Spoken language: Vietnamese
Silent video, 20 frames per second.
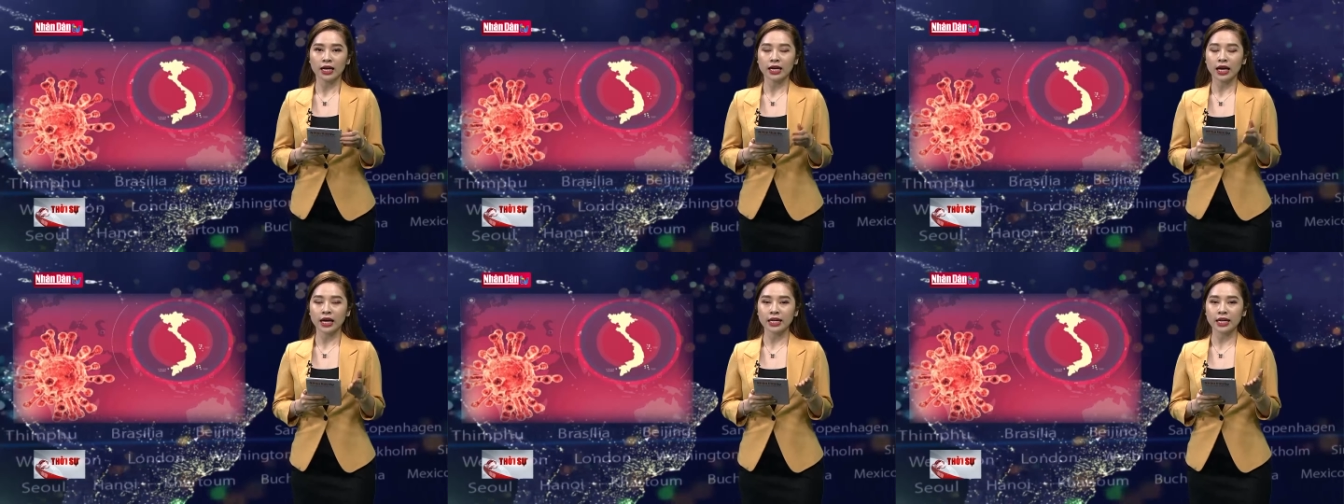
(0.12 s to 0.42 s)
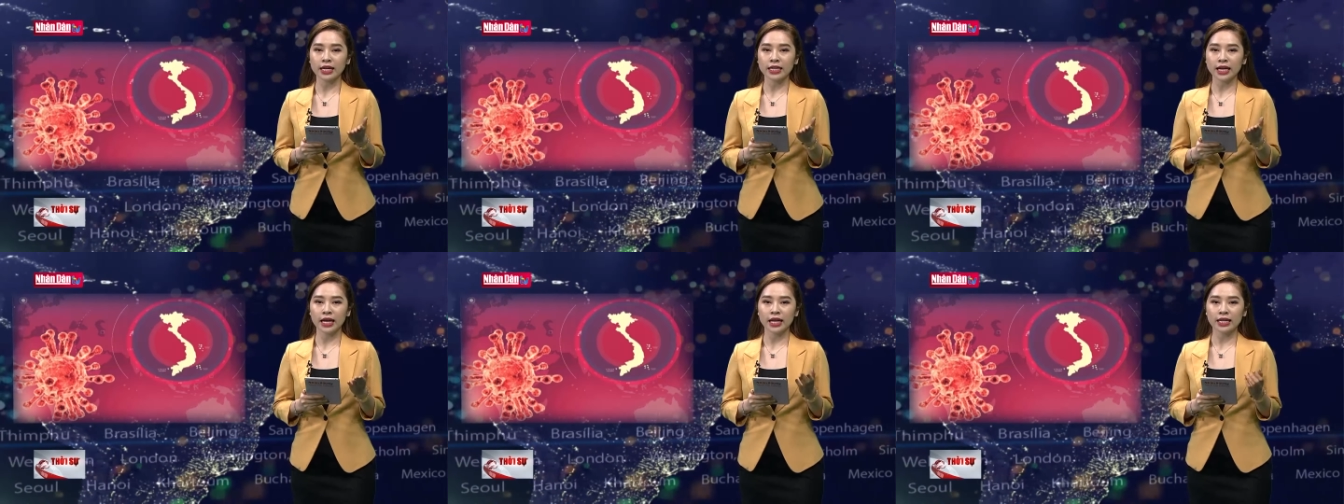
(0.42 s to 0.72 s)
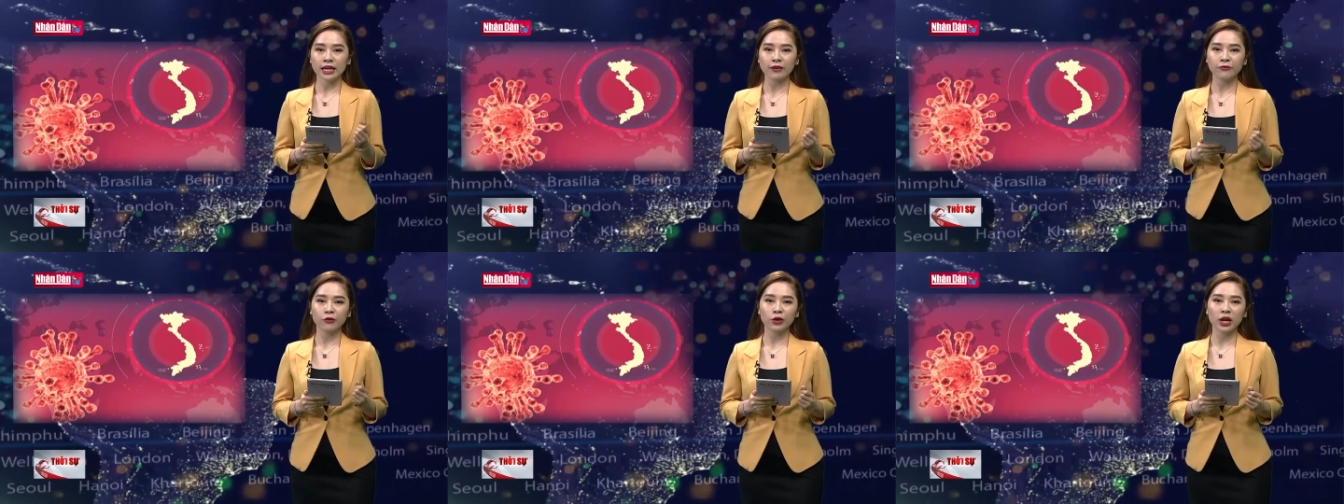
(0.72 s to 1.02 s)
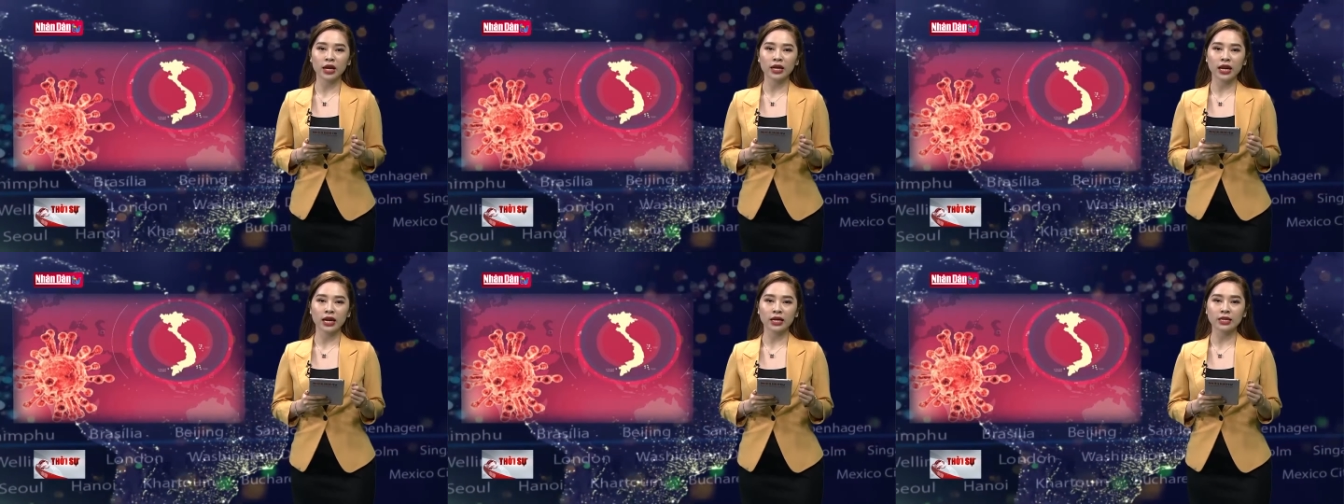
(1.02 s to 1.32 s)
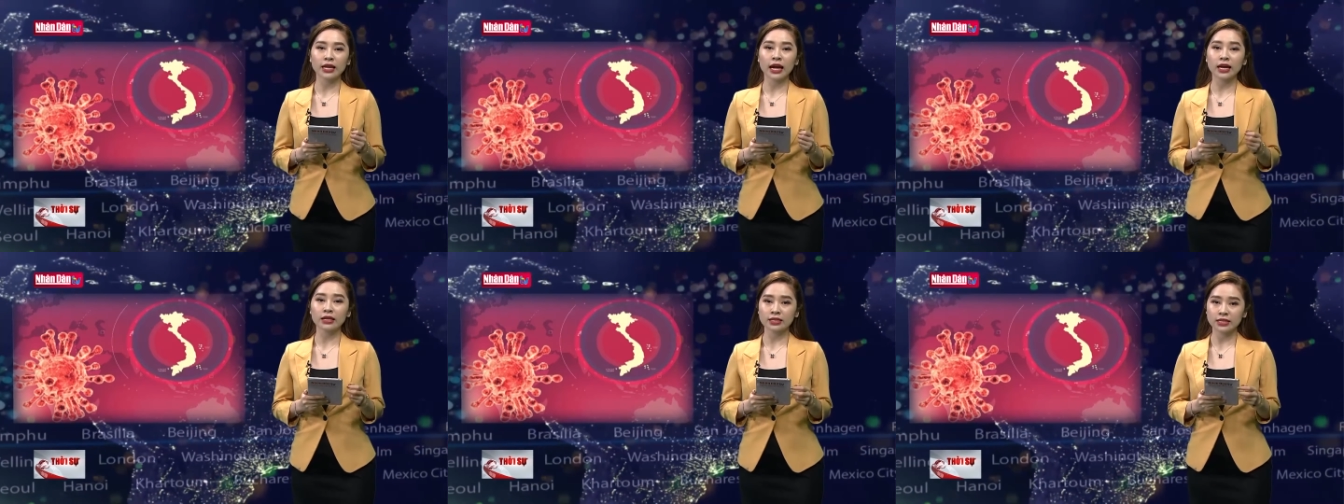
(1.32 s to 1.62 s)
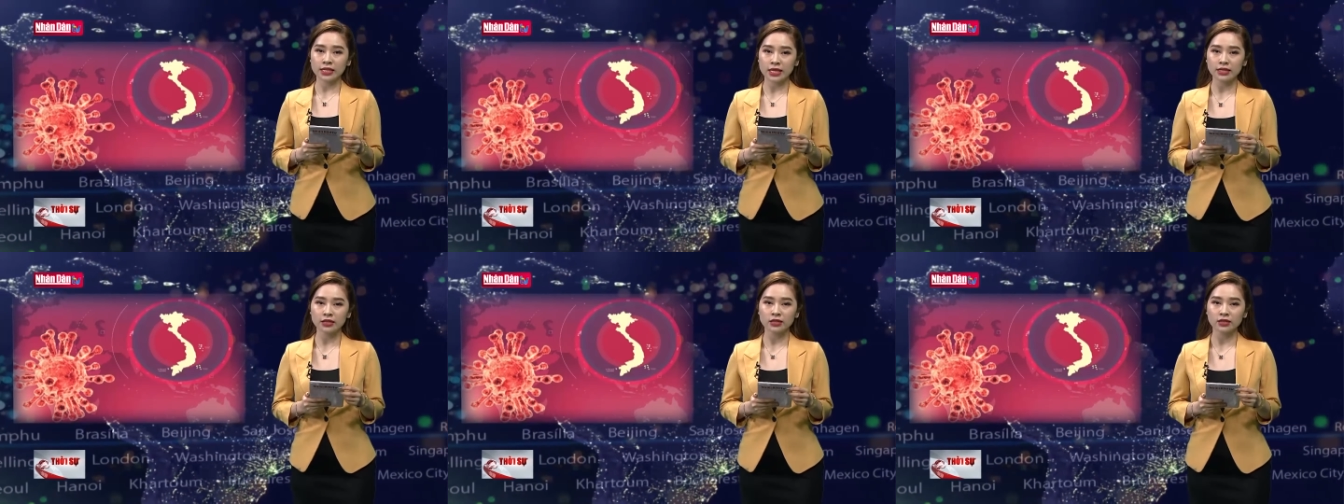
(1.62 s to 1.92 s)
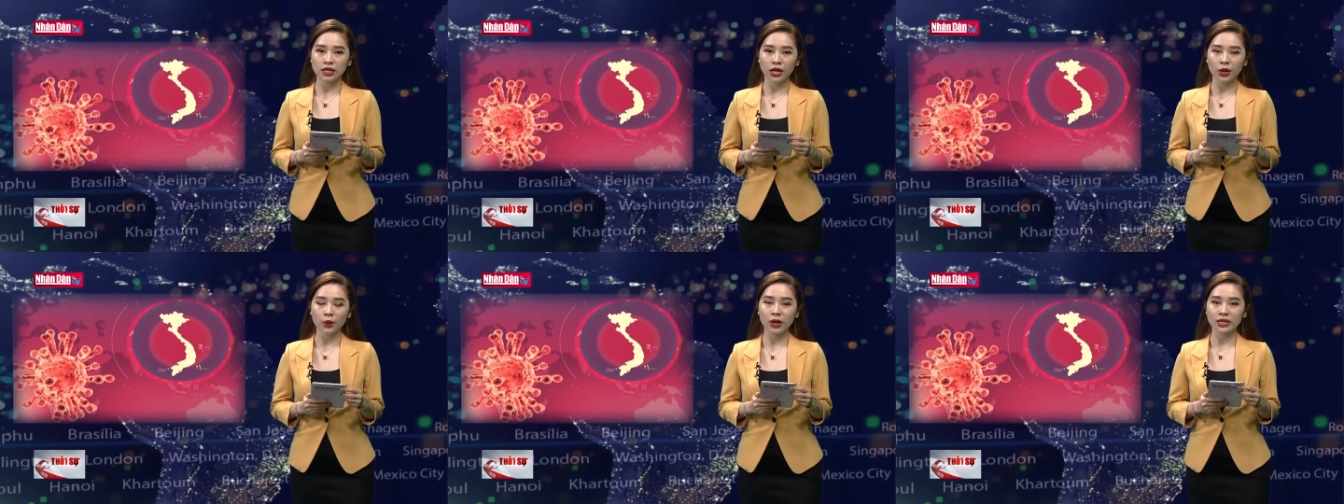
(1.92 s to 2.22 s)
Ngành y tế thành phố Đà Nẵng đang xây dựng
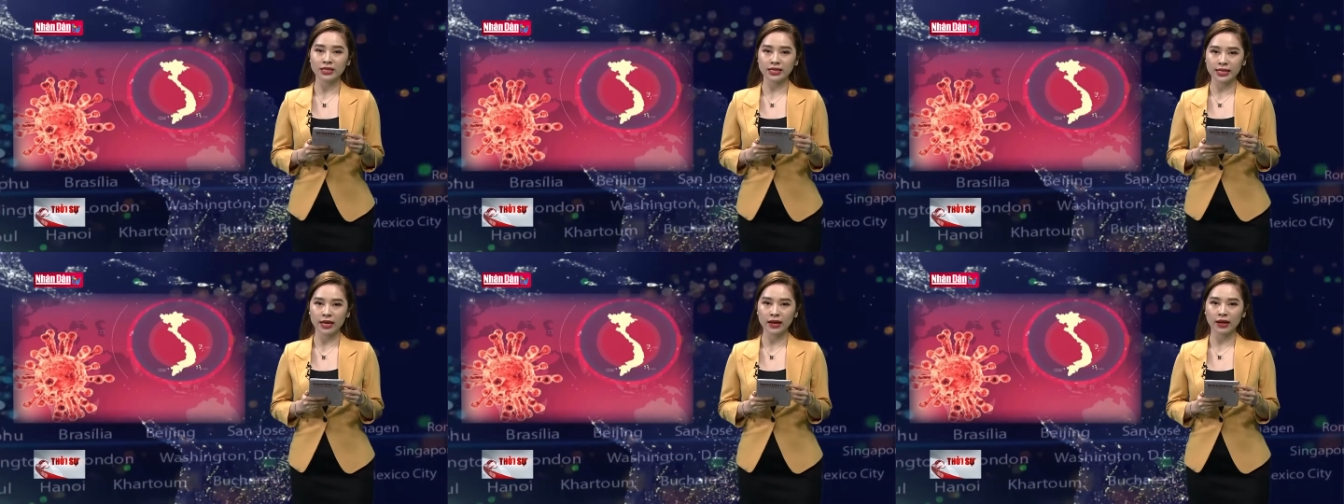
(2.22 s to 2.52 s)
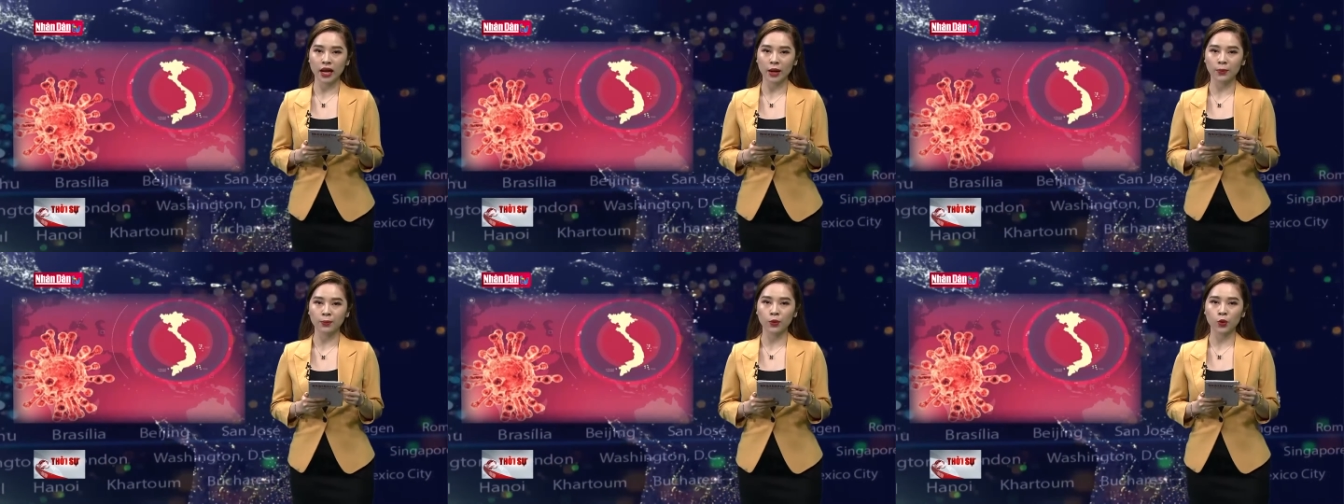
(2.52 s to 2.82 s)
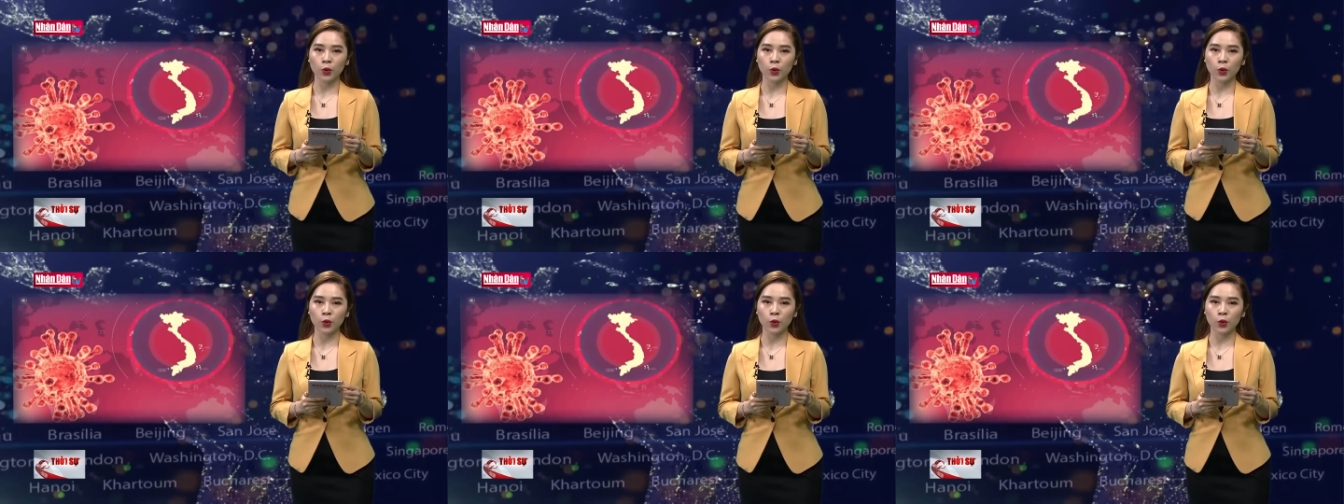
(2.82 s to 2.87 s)
kế hoạch sàng lọc,